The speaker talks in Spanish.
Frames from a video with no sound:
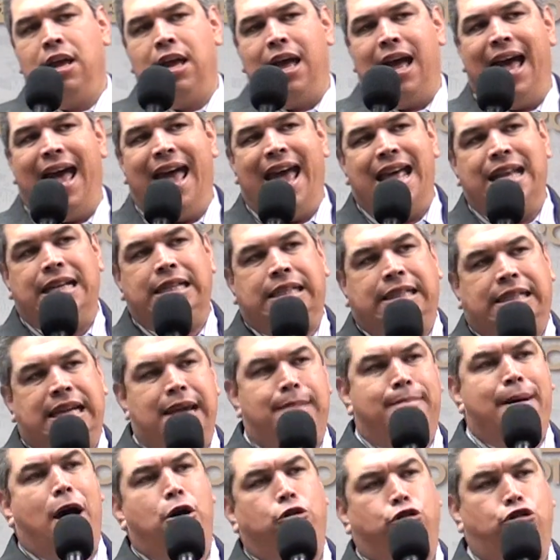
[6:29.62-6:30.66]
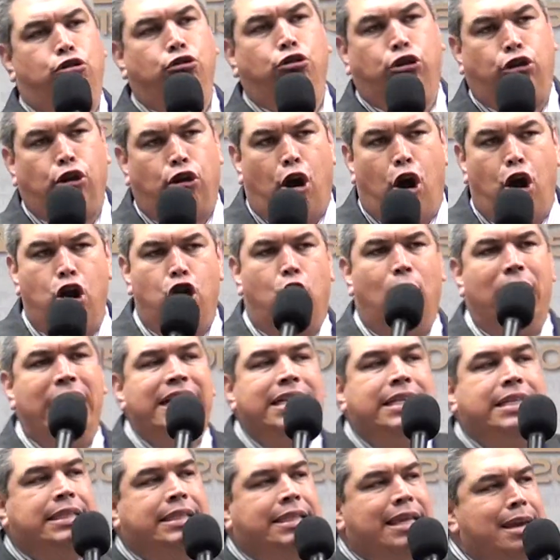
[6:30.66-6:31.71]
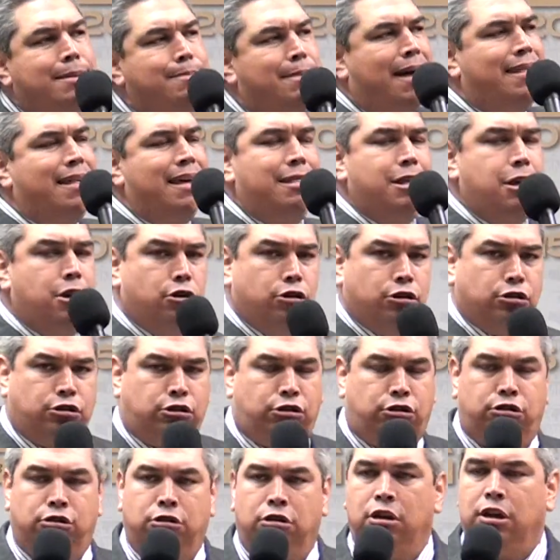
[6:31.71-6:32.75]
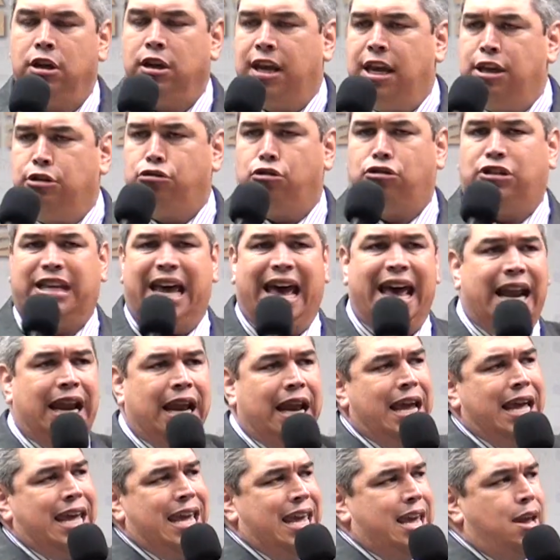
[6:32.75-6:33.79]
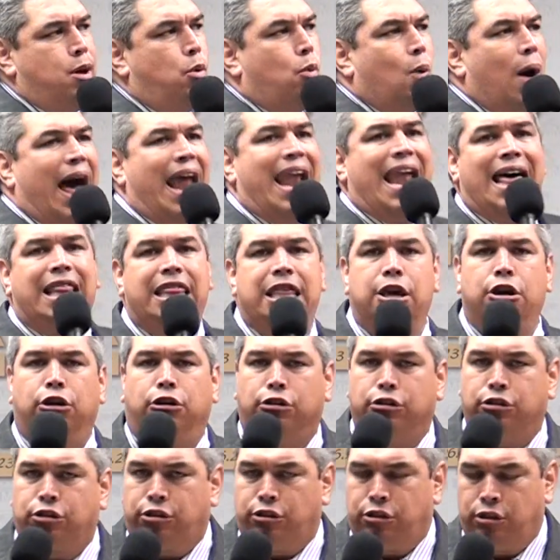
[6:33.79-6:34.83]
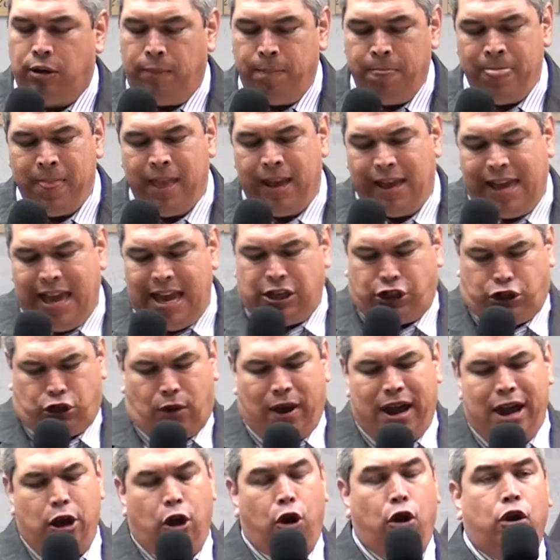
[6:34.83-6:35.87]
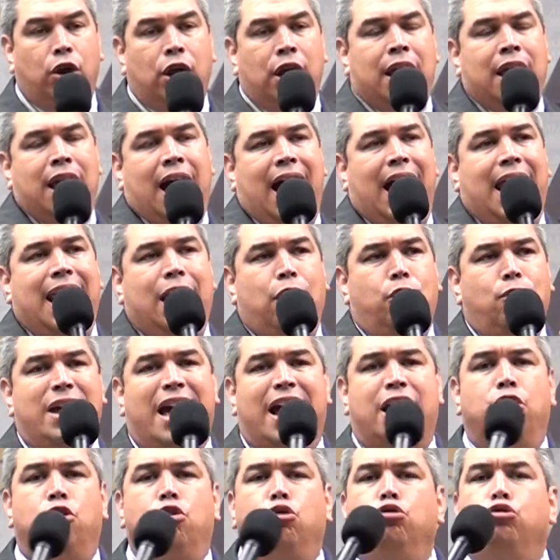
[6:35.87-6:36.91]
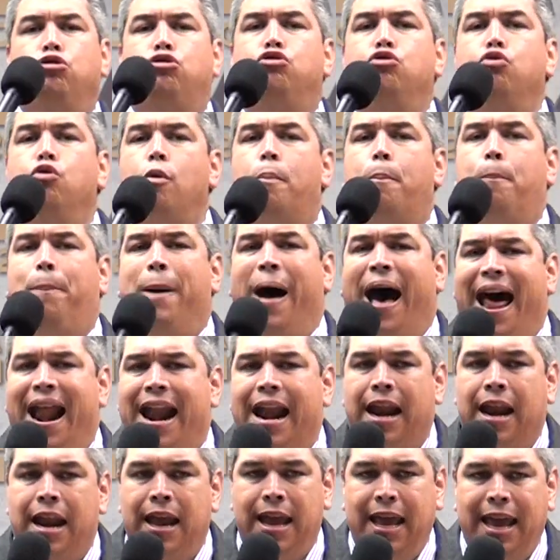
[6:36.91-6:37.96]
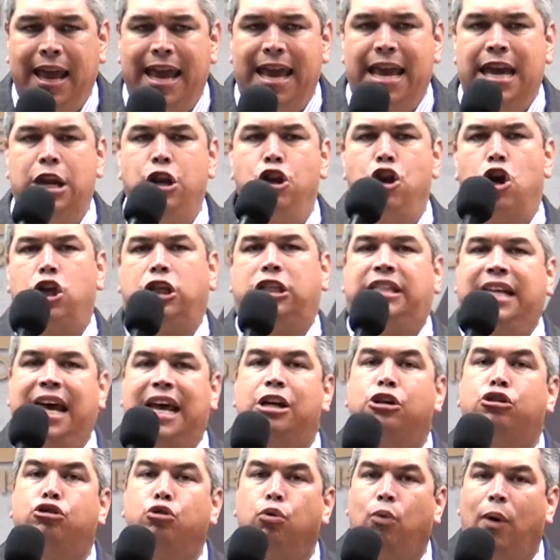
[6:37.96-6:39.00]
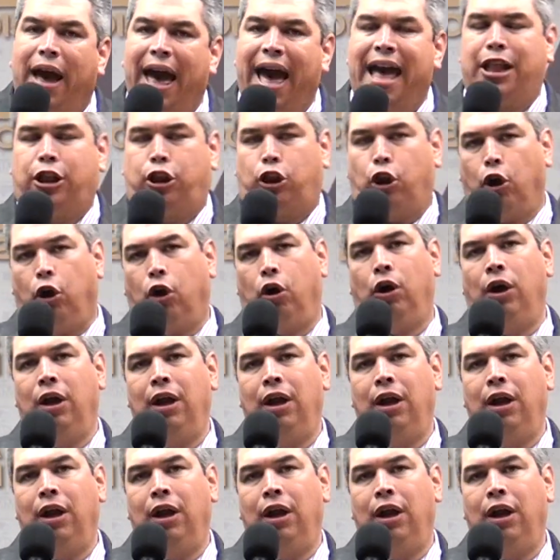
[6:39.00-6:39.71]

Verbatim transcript: encima o su trono encima de Dios. Quiso ser igual a Dios. Quiso el, aleluya, usurpar y no ser sujeto,